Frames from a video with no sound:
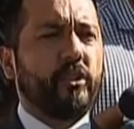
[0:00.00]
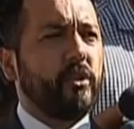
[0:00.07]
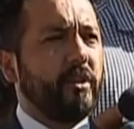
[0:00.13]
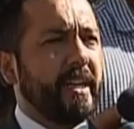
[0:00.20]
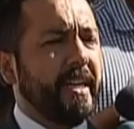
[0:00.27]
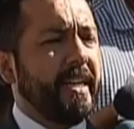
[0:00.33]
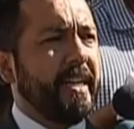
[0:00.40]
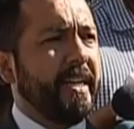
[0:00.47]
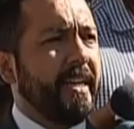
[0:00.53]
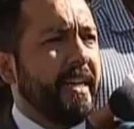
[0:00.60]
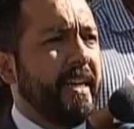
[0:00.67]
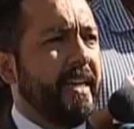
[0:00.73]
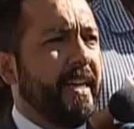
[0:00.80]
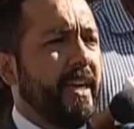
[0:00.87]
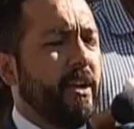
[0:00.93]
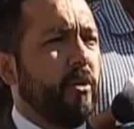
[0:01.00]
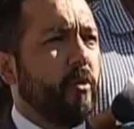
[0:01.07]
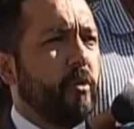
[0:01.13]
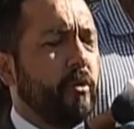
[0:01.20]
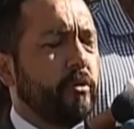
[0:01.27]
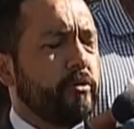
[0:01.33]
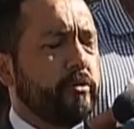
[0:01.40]
todos
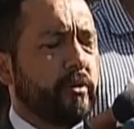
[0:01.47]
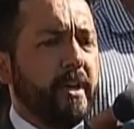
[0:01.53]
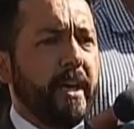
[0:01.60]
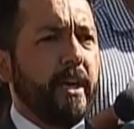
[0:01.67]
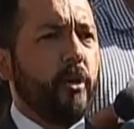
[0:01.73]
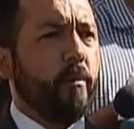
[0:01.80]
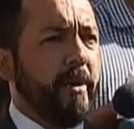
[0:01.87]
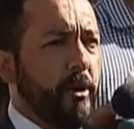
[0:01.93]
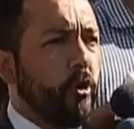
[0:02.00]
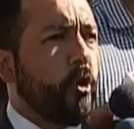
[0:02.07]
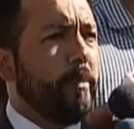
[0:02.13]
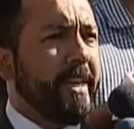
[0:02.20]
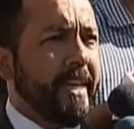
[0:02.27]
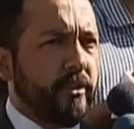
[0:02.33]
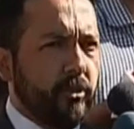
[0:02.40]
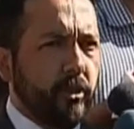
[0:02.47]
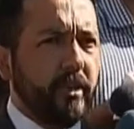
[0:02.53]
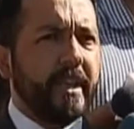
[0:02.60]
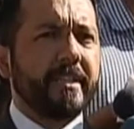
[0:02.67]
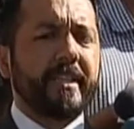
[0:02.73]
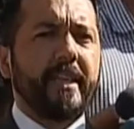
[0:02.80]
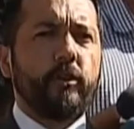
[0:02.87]
los, medios de
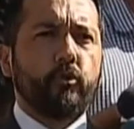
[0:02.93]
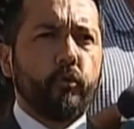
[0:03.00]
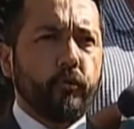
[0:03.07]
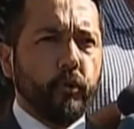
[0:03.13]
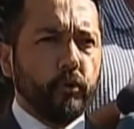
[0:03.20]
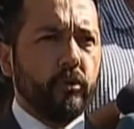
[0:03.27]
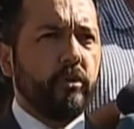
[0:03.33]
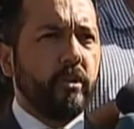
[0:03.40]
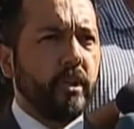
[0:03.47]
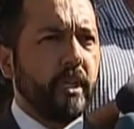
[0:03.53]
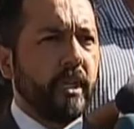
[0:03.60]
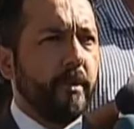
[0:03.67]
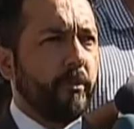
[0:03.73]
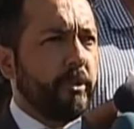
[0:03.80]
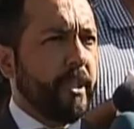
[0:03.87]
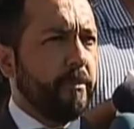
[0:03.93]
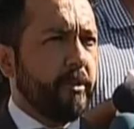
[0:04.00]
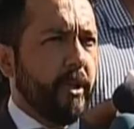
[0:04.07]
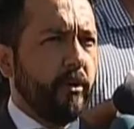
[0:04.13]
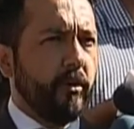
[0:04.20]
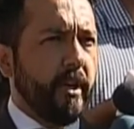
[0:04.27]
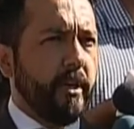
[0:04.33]
comunicación han salido su foto. Por tal
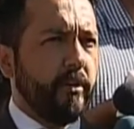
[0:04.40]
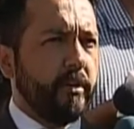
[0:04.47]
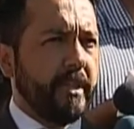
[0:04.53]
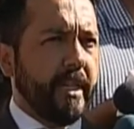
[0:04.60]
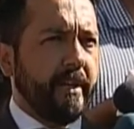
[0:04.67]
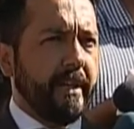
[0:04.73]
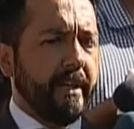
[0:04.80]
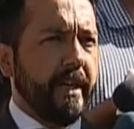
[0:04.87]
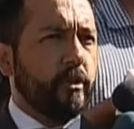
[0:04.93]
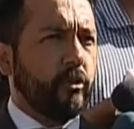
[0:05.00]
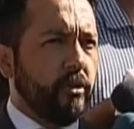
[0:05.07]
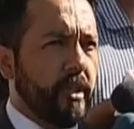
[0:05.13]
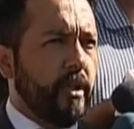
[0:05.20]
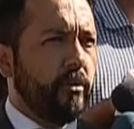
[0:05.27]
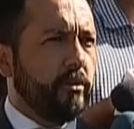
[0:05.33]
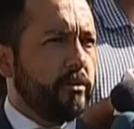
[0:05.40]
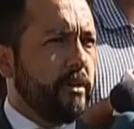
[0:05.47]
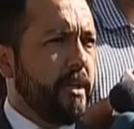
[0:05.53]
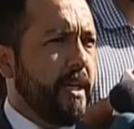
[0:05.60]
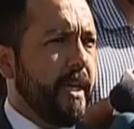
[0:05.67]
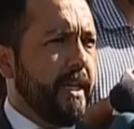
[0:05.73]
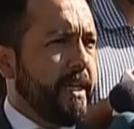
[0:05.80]
motivo ellos estaban escondidos.
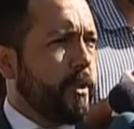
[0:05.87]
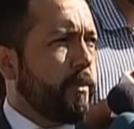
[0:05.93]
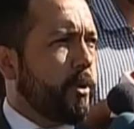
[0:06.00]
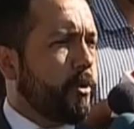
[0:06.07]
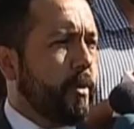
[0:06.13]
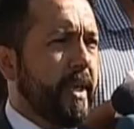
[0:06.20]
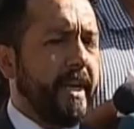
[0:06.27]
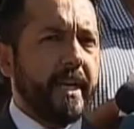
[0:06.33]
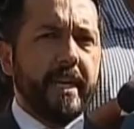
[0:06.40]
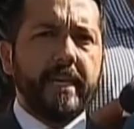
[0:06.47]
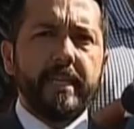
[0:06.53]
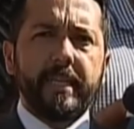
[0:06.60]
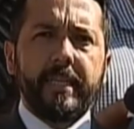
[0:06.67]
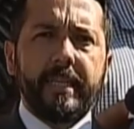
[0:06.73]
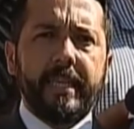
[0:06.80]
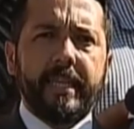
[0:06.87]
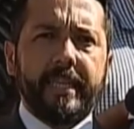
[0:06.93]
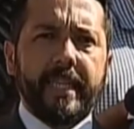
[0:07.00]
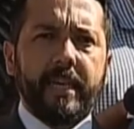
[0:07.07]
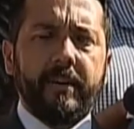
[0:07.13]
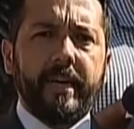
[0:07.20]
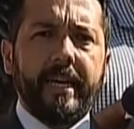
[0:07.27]
En esta oportunidad
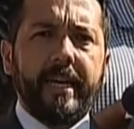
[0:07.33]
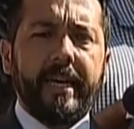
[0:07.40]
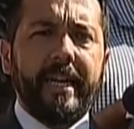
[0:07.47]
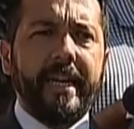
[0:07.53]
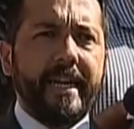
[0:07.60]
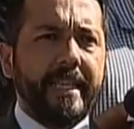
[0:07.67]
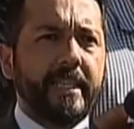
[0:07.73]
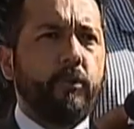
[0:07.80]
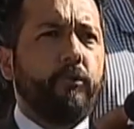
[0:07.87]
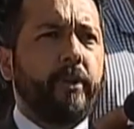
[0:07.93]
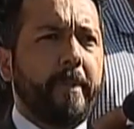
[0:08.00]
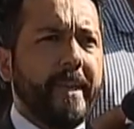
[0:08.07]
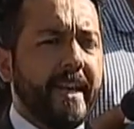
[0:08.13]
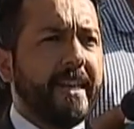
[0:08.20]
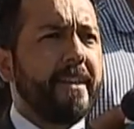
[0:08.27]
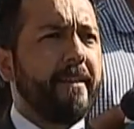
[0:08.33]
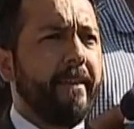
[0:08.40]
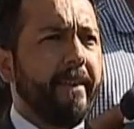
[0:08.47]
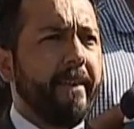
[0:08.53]
estaba en la casa de un familiar.